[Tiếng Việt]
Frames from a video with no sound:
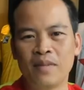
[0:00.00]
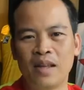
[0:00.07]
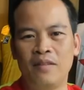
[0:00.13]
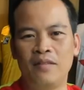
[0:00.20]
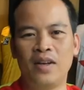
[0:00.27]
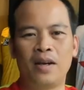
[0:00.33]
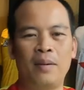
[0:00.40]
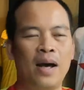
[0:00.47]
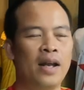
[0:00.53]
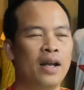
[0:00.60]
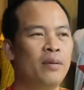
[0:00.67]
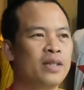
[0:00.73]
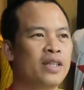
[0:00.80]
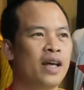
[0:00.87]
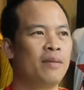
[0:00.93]
vì các bạn
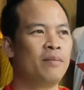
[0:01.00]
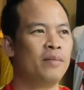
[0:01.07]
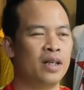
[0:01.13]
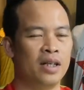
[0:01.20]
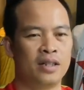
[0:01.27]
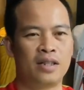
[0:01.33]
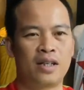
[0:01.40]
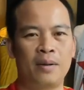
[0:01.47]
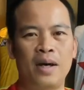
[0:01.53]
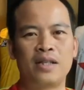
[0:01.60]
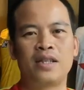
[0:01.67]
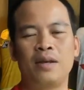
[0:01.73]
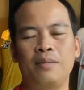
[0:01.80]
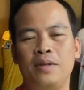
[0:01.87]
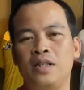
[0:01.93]
nếu mà xem ở các bạn
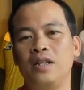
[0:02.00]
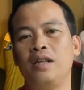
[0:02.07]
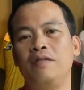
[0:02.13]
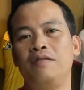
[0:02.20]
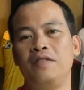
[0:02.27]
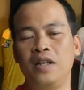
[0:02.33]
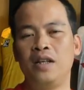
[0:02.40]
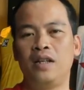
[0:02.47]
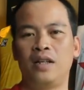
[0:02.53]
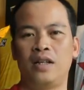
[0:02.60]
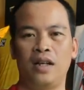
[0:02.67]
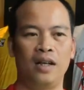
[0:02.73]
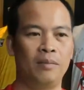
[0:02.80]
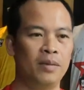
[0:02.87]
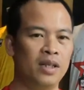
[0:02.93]
xem ở trên TV thì
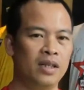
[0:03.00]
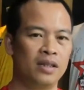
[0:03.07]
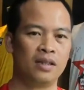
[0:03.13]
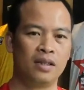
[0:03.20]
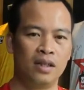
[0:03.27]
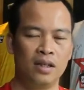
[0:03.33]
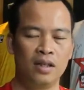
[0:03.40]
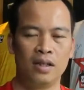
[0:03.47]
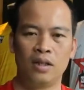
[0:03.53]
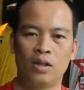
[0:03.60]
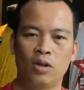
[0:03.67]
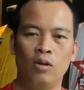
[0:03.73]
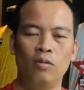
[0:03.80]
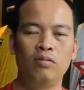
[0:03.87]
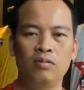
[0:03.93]
thấy là mình
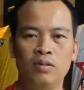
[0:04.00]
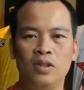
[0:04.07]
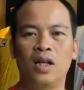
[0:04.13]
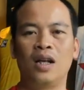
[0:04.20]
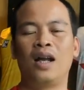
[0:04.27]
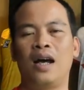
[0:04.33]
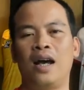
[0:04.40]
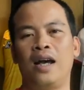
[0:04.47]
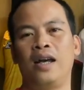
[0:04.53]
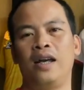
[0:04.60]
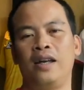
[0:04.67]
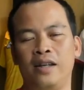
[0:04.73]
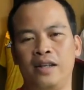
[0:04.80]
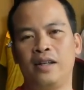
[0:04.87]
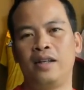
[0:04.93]
cũng rất là
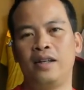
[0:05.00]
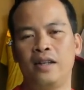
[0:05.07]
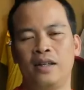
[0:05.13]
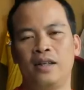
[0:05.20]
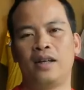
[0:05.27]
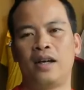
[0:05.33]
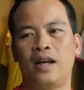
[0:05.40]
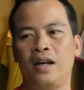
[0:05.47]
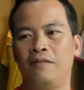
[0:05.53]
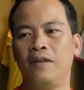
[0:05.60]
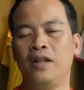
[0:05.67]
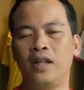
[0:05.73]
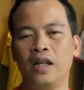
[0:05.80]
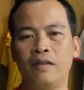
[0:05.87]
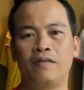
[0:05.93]
hay hay
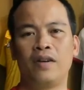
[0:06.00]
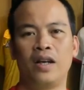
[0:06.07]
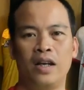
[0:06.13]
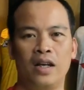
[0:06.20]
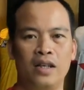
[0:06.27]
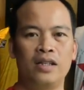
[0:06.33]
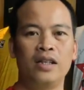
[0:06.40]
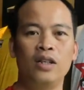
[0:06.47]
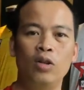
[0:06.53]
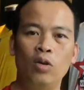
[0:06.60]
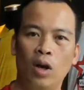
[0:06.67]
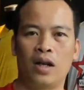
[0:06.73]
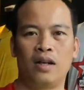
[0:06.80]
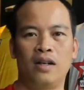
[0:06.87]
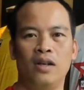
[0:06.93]
phân tích về chiến
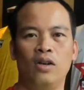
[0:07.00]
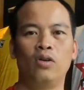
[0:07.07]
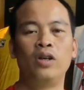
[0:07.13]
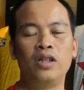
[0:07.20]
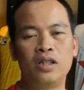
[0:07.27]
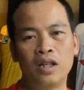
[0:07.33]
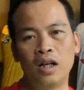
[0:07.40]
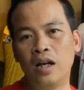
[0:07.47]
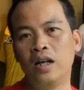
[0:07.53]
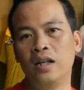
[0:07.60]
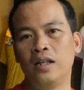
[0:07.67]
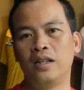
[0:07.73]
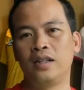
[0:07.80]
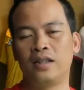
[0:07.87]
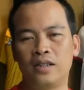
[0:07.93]
thuật lối chơi
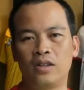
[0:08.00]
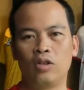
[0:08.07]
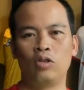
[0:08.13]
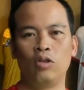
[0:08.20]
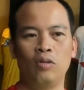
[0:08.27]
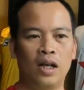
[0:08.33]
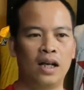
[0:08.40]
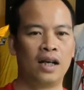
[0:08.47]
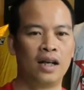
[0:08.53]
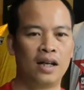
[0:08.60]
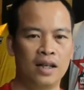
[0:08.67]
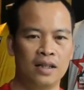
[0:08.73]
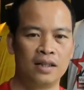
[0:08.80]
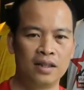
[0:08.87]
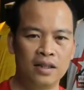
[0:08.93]
nói chung
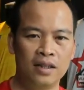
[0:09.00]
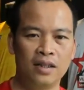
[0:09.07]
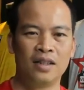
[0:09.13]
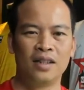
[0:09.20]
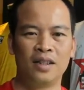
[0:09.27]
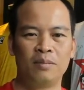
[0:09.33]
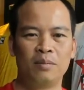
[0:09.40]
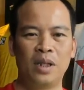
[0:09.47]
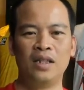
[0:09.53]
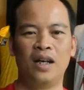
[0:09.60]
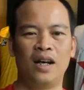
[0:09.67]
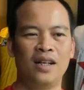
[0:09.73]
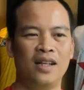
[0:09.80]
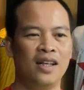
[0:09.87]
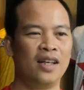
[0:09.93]
là bây
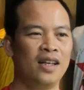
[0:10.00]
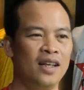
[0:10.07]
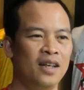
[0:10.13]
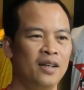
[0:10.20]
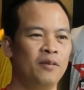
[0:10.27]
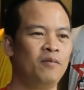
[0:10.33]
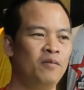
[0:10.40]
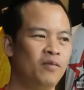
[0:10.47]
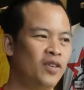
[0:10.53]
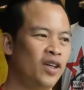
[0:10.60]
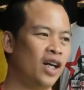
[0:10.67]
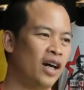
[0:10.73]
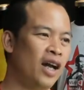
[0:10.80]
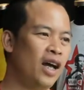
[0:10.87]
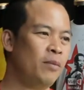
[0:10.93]
giờ thì vì
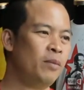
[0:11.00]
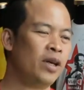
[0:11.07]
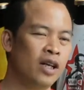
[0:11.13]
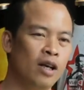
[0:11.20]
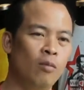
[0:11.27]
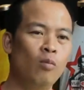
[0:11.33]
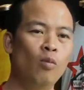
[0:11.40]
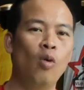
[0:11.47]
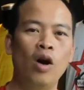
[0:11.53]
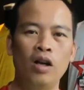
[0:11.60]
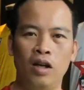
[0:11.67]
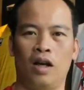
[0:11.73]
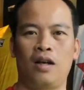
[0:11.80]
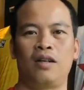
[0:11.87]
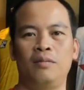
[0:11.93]
ở đây mình không mua
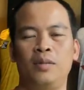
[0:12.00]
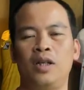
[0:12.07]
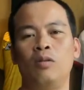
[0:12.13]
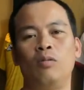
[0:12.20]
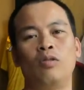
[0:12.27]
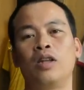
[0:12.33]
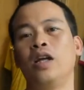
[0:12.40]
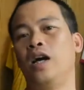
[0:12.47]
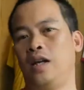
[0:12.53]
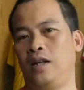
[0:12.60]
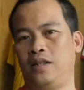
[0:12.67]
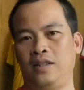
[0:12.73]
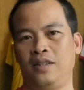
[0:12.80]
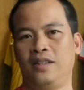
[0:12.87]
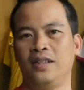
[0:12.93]
được mình không có tiền
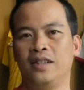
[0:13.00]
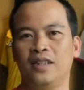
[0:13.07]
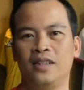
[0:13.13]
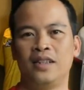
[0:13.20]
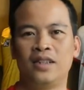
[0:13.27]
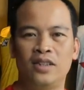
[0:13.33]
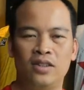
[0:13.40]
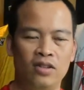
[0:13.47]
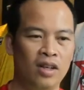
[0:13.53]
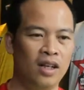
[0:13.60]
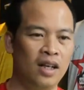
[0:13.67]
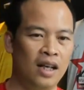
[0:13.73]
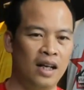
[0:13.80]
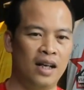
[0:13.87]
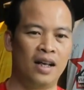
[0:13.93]
cho
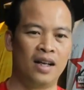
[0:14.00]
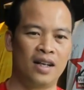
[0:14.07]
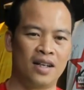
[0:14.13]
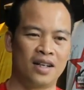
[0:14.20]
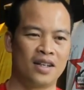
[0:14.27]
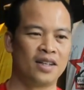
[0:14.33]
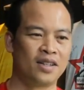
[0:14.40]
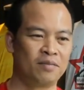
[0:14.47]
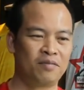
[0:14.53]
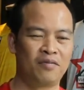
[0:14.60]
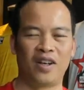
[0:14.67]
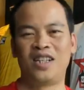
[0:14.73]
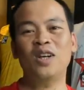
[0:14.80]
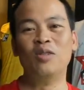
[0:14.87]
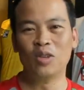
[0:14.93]
nên là
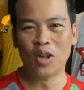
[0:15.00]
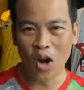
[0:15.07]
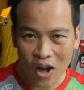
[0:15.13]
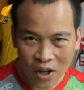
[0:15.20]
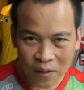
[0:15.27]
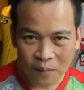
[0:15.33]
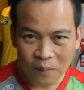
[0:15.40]
phải chịu thôi